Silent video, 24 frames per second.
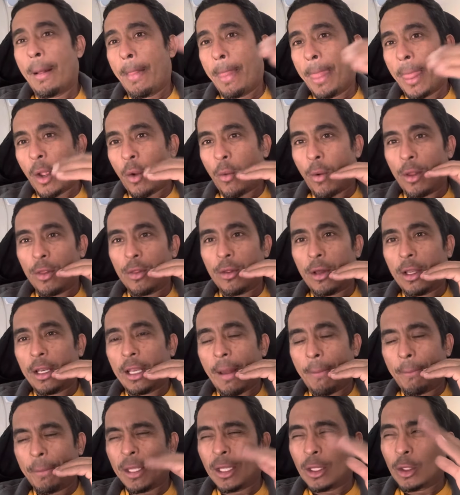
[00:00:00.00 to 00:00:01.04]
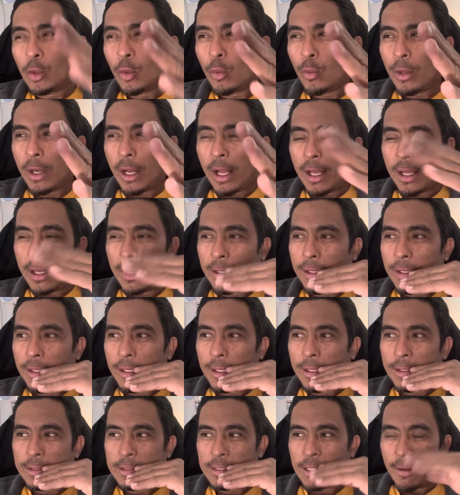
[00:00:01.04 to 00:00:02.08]
Cuando la pintura
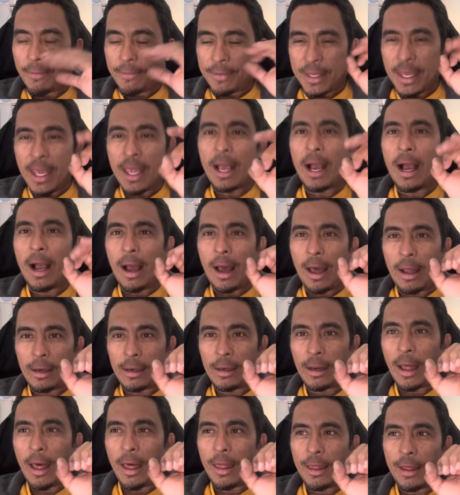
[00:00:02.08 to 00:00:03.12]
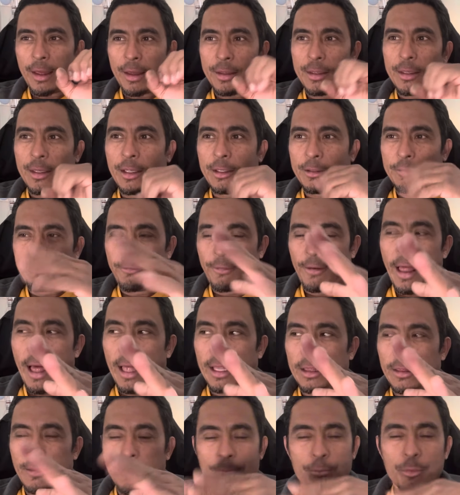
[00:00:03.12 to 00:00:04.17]
está bien agarrada y es
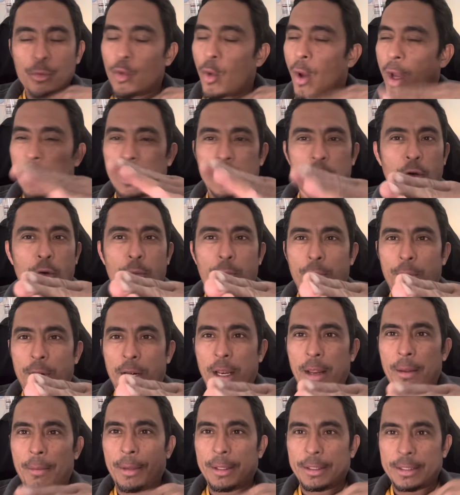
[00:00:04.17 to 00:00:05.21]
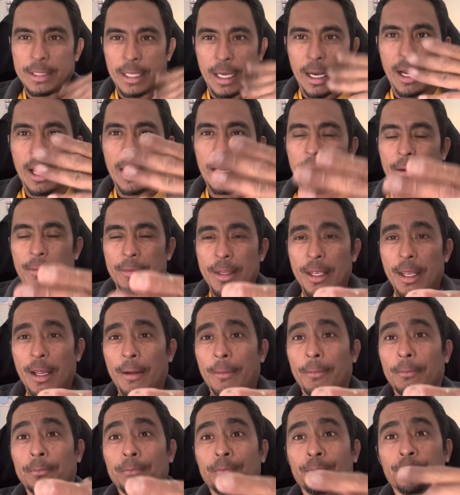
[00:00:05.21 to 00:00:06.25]
flat, no hay ningún problema, se agarra
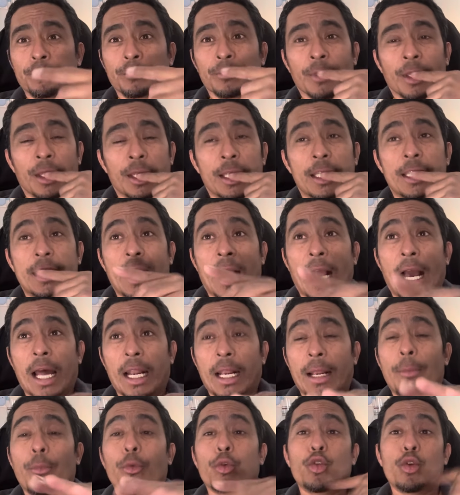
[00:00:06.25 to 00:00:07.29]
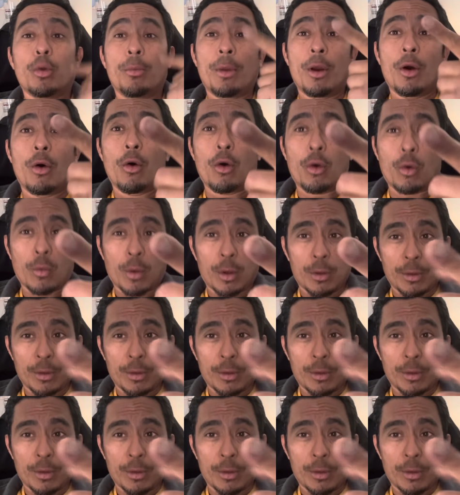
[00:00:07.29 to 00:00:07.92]
bien. Y se agarra mucho mejor cuando